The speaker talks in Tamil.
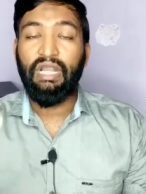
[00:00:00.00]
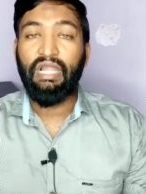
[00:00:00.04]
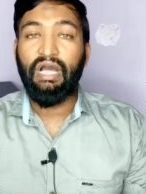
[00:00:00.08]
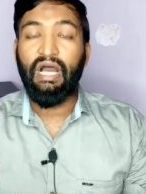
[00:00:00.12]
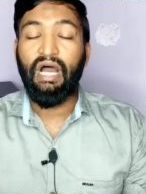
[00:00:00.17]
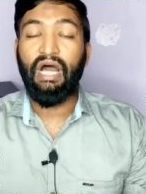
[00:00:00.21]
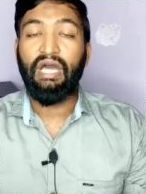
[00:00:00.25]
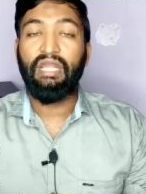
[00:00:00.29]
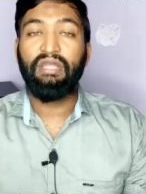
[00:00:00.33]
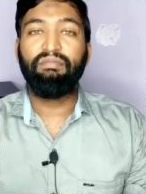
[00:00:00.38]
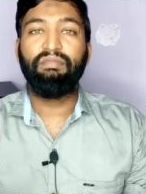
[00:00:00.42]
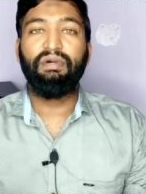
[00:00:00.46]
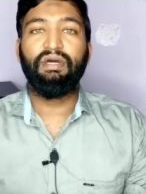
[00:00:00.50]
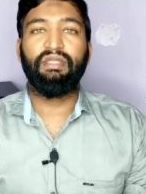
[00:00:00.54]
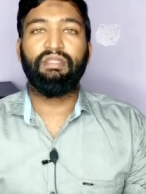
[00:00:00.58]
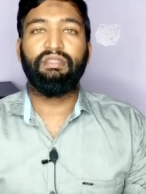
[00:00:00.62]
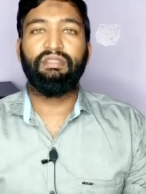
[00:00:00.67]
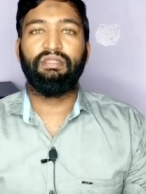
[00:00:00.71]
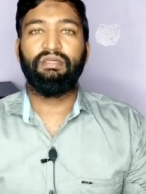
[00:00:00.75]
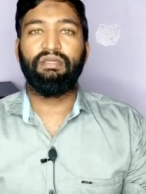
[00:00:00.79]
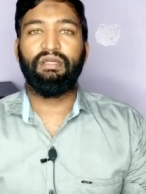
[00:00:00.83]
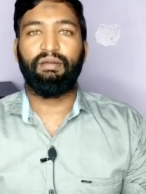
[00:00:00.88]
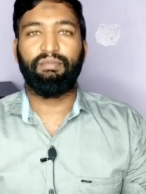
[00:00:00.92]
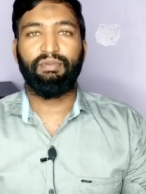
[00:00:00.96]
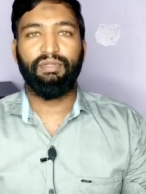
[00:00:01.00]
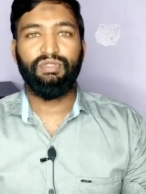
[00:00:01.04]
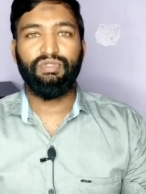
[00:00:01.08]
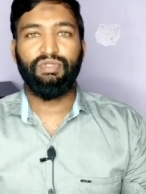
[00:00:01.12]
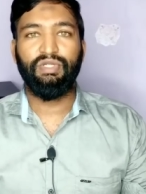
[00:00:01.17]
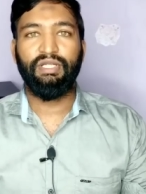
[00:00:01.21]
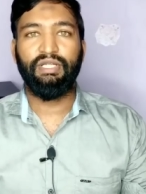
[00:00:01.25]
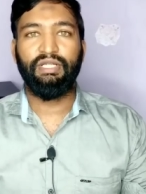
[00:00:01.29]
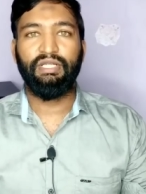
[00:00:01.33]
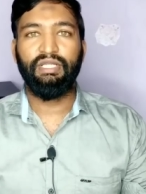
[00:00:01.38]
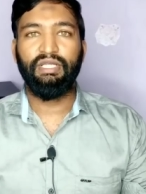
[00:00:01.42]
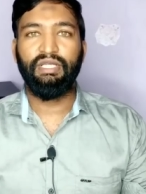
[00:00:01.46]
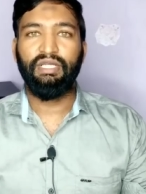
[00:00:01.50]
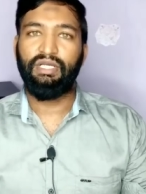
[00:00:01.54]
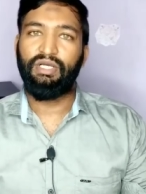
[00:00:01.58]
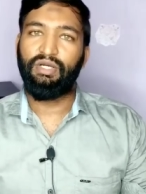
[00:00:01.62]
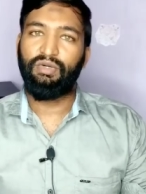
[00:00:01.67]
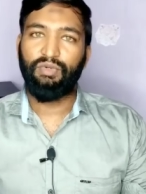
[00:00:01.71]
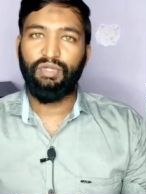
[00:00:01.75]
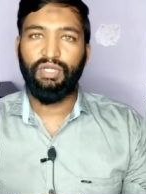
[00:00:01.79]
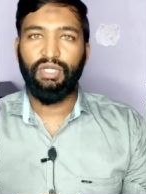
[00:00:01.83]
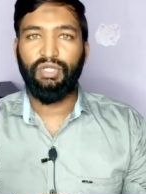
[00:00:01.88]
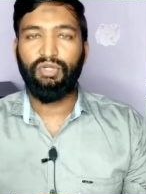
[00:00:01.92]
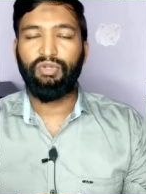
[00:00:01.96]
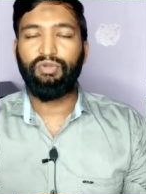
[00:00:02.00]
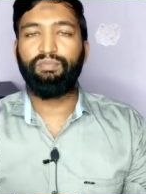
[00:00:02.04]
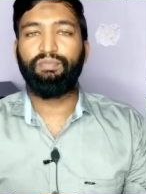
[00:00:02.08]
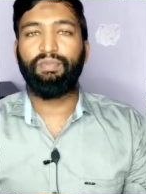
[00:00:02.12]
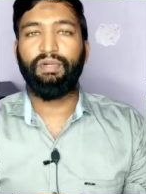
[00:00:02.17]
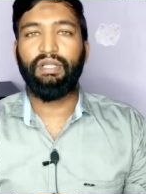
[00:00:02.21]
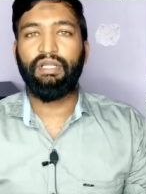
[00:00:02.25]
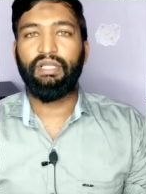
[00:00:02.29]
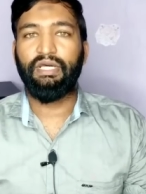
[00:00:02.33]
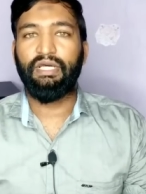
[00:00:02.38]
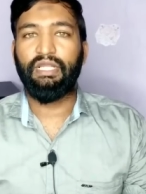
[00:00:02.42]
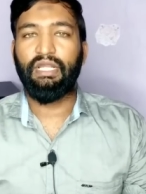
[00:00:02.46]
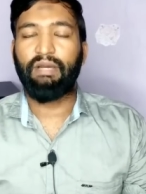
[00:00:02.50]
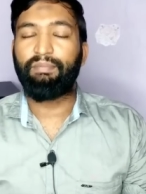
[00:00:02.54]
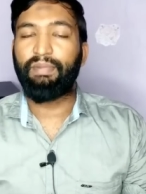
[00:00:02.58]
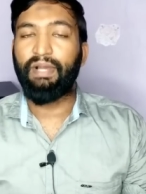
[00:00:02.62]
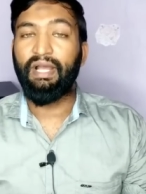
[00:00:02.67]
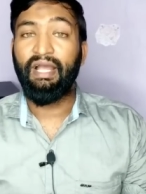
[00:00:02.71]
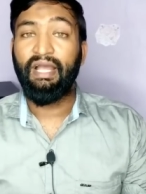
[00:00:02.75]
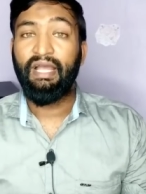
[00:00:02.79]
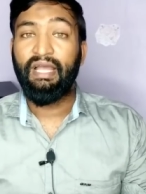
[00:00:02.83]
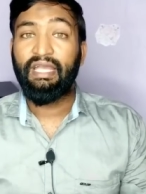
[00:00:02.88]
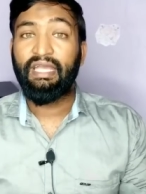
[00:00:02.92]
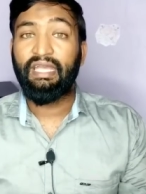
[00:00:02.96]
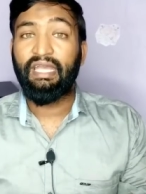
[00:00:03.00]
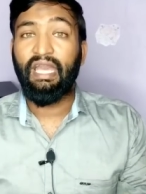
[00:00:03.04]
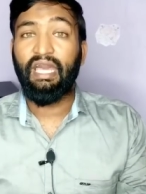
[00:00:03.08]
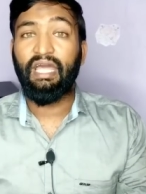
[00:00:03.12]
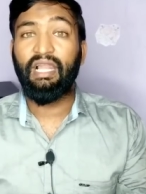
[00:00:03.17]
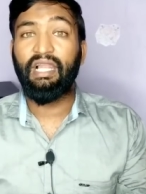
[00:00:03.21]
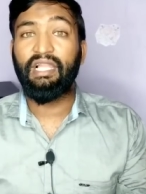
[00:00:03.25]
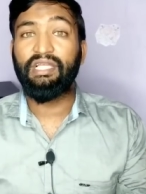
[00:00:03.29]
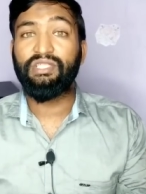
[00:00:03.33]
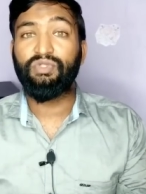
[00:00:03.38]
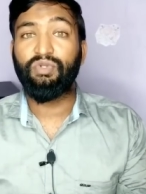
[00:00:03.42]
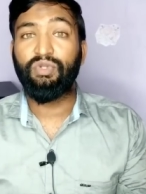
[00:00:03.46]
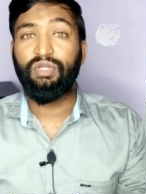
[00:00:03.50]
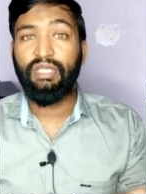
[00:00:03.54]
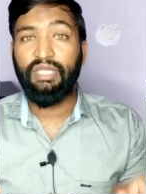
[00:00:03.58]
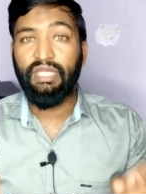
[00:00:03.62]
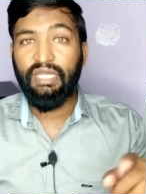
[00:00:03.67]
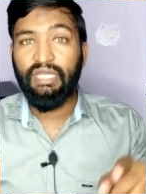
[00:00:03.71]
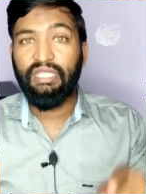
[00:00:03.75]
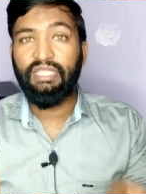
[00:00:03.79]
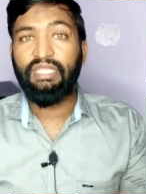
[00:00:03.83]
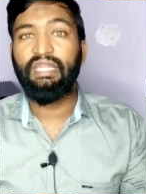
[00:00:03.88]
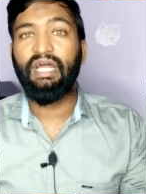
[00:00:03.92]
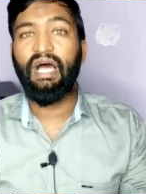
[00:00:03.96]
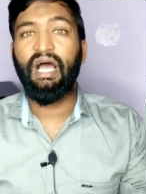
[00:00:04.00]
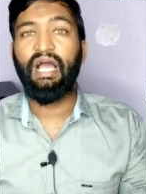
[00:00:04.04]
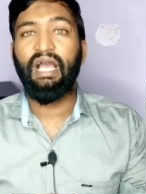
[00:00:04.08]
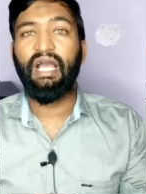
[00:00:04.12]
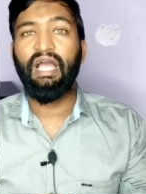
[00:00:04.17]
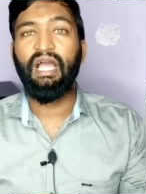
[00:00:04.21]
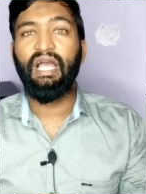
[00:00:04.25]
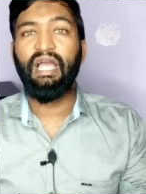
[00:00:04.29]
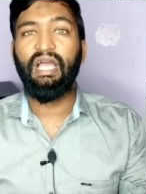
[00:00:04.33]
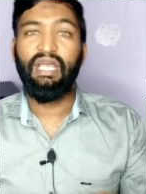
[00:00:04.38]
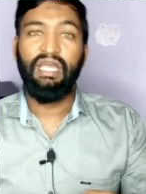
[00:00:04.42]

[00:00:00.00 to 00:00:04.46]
நல்ல அருமருந்து அப்படின்னு சொல்லிட்டு ஒரு ட்வீட் பண்ணுறாரு அப்போ கேரளா ஸ்டோரிக்கு எதிராக